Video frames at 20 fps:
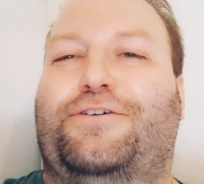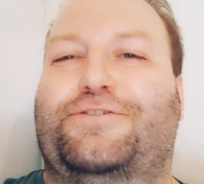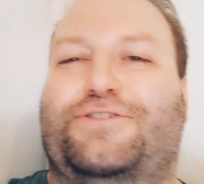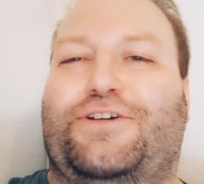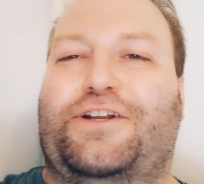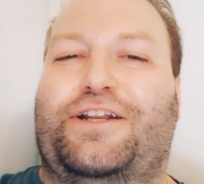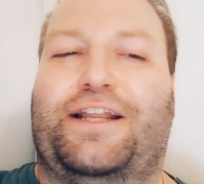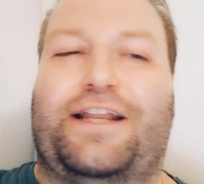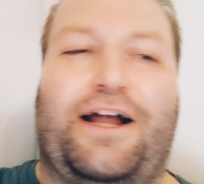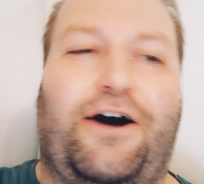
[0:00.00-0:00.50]

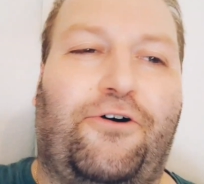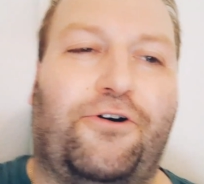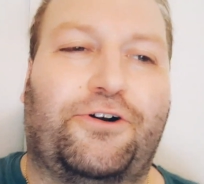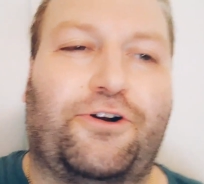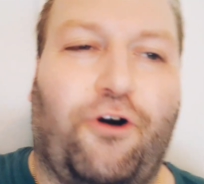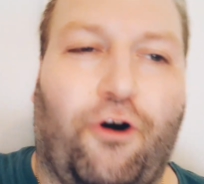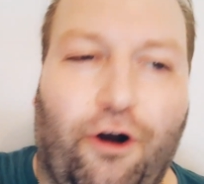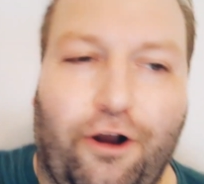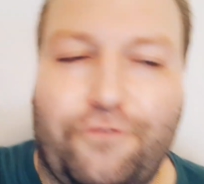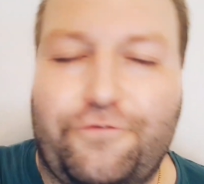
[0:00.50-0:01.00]
sondern auch
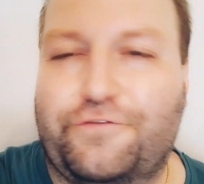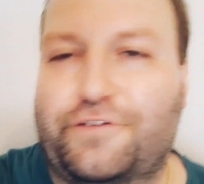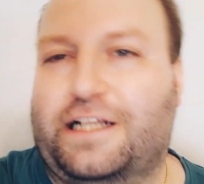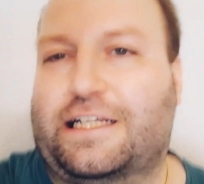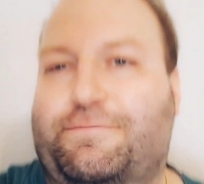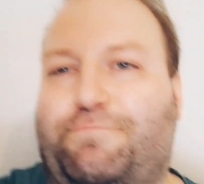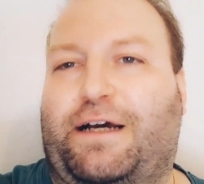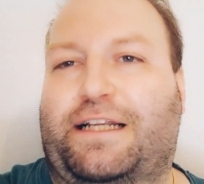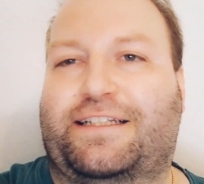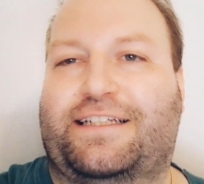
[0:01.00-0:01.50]
geholfen,
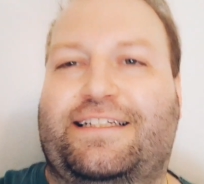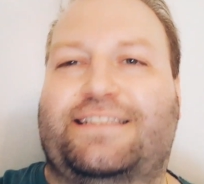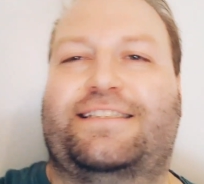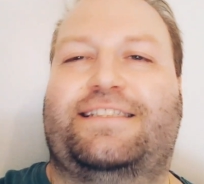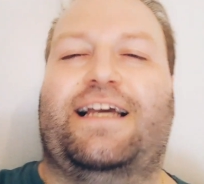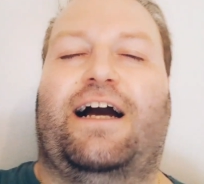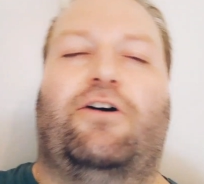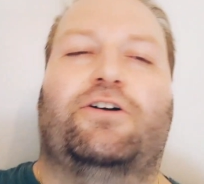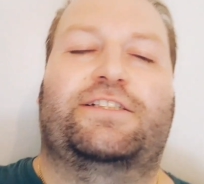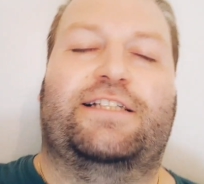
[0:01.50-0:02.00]
dass
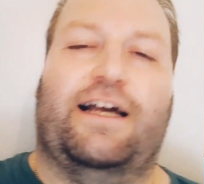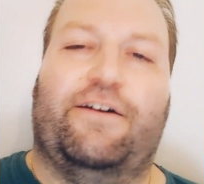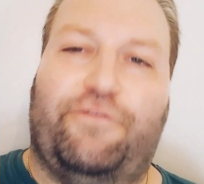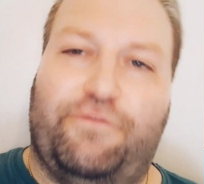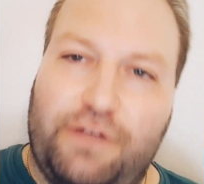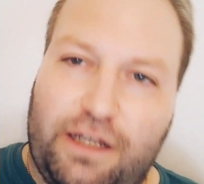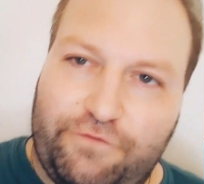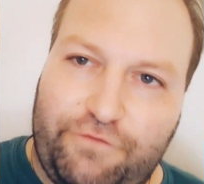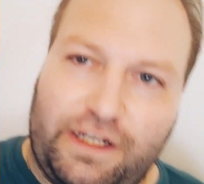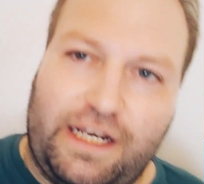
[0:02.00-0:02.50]
Patricia aus der
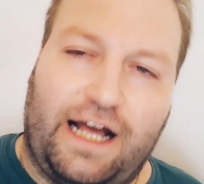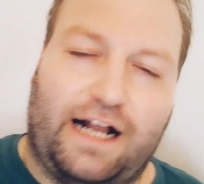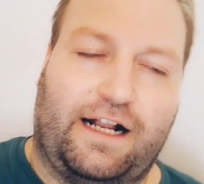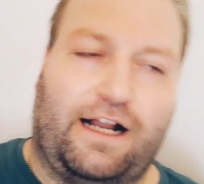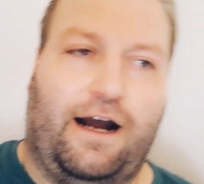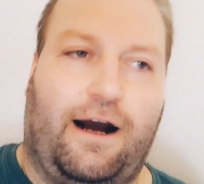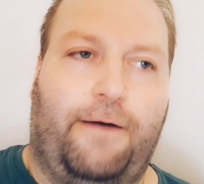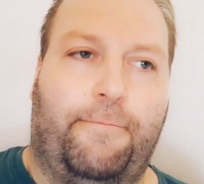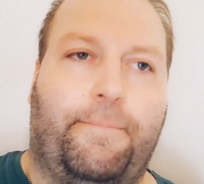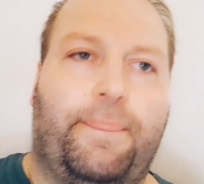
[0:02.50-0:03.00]
Villa
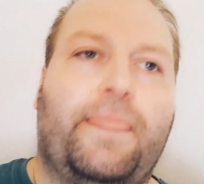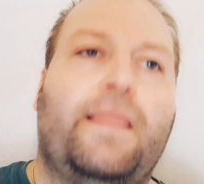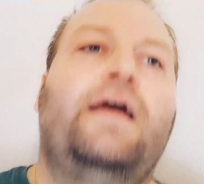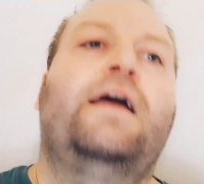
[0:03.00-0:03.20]
kam.